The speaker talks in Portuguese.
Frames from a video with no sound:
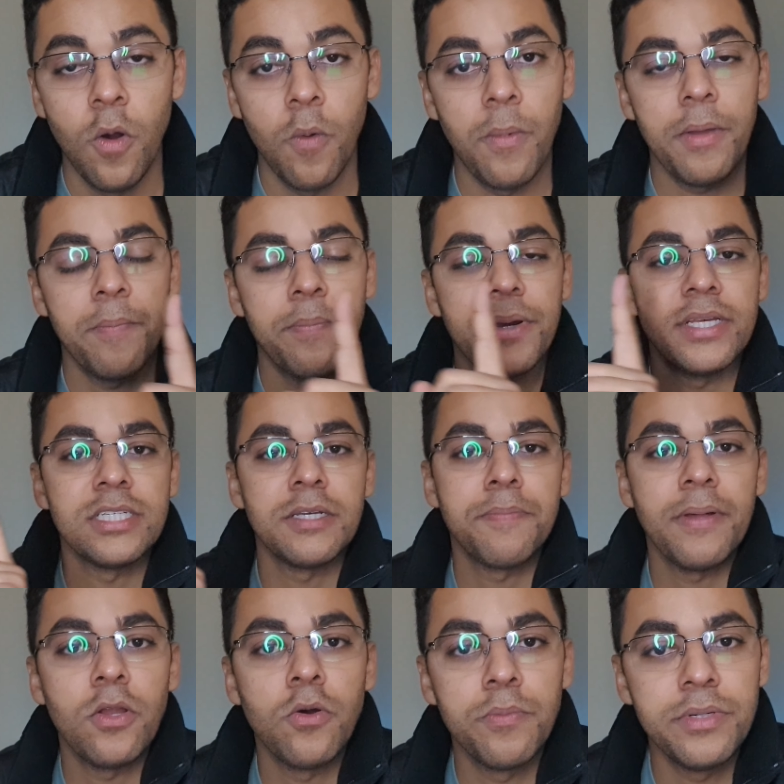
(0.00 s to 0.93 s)
Uma
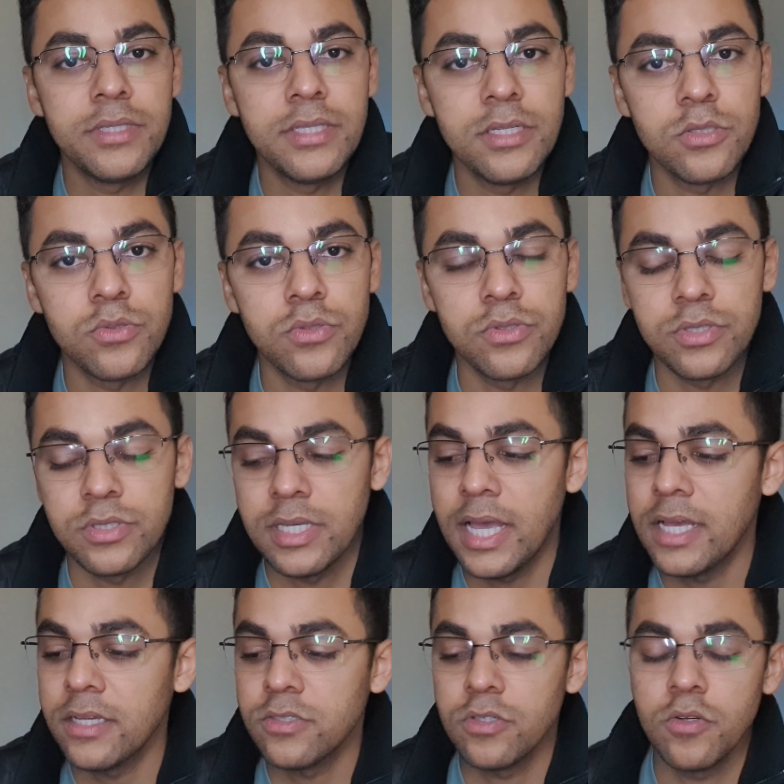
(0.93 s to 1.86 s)
empresa para obter
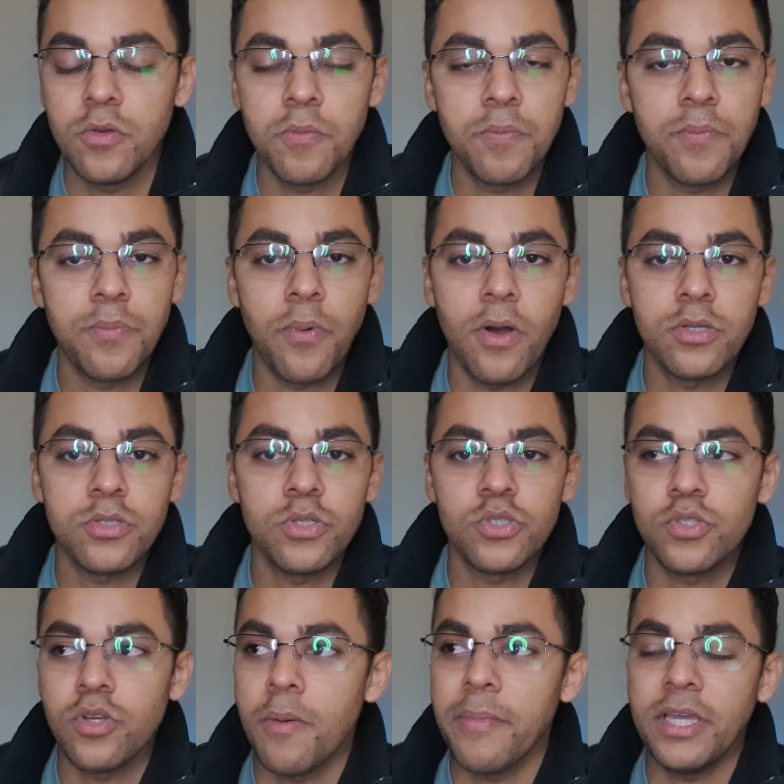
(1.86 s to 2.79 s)
sucesso, eu não
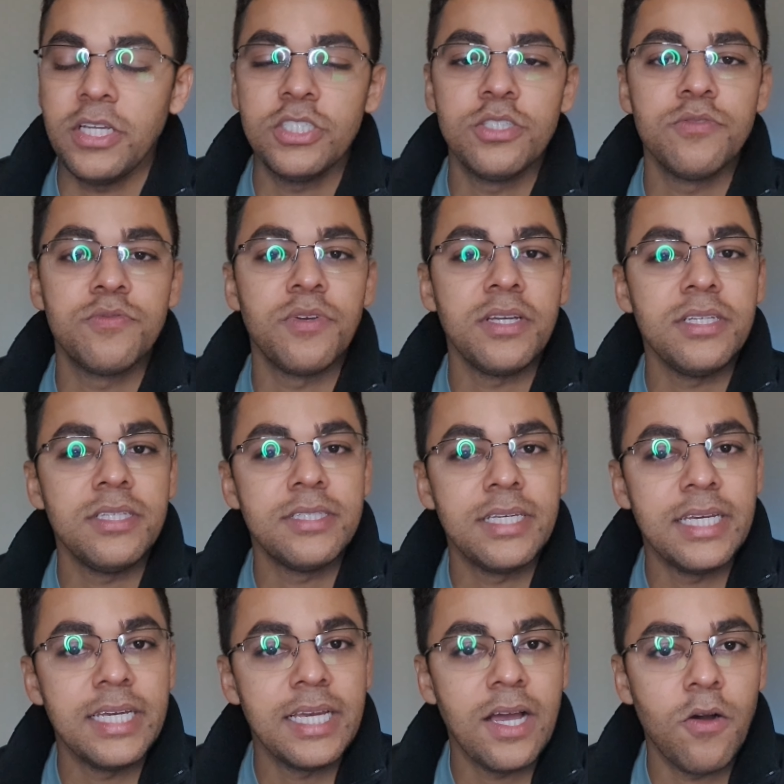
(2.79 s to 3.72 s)
posso somente
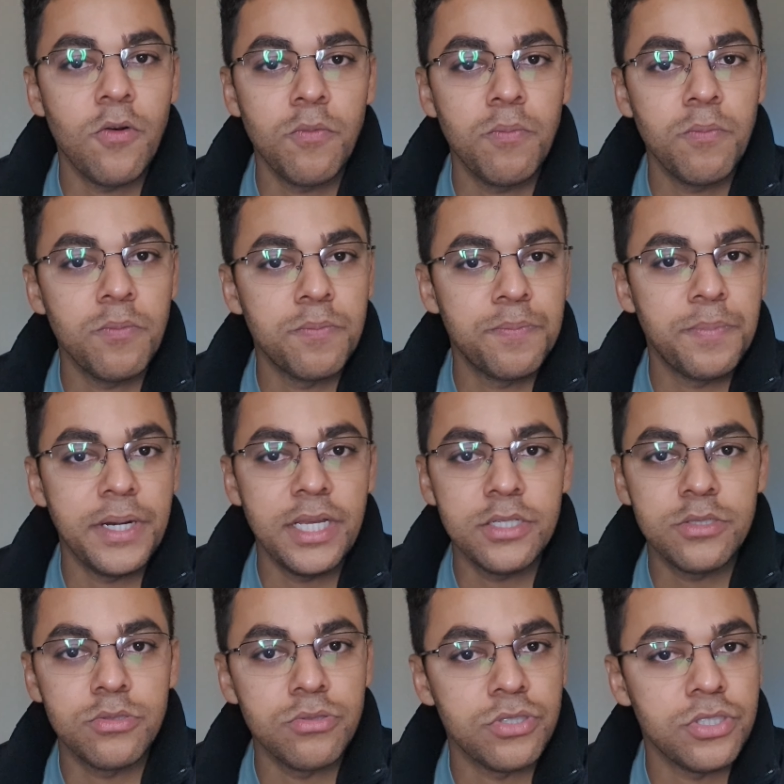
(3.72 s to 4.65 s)
vender a um
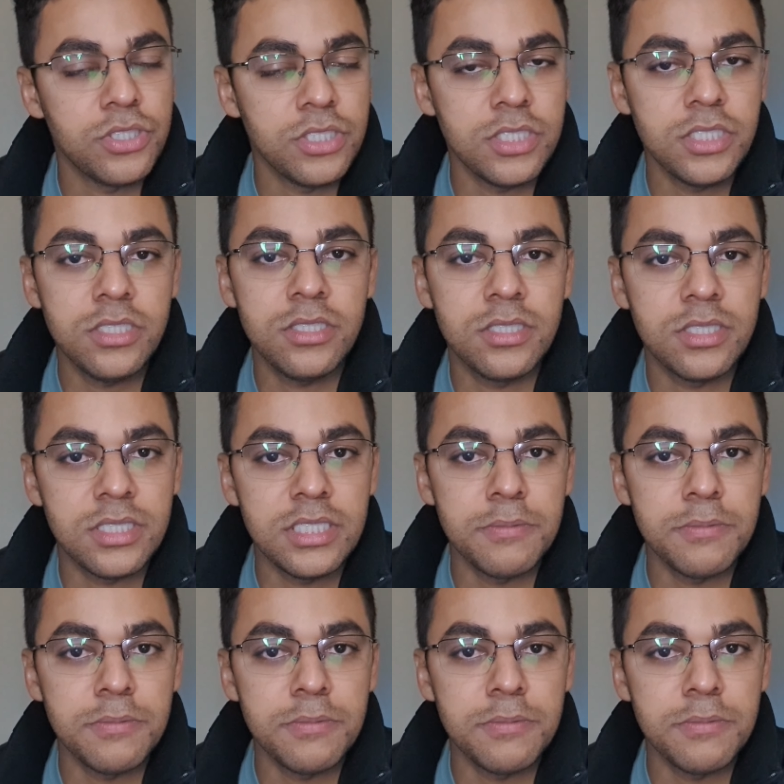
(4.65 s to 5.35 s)
preço x,